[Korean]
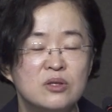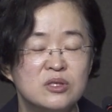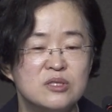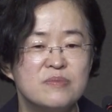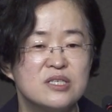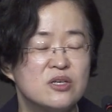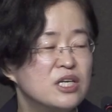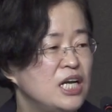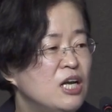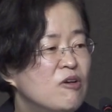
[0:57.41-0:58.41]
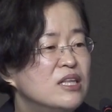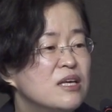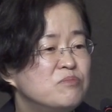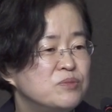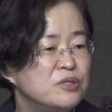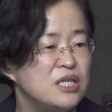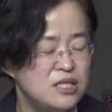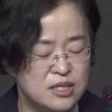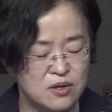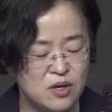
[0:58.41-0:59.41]
어떤 점에서는 일관된 부분이
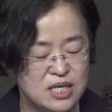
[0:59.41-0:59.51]
있을 것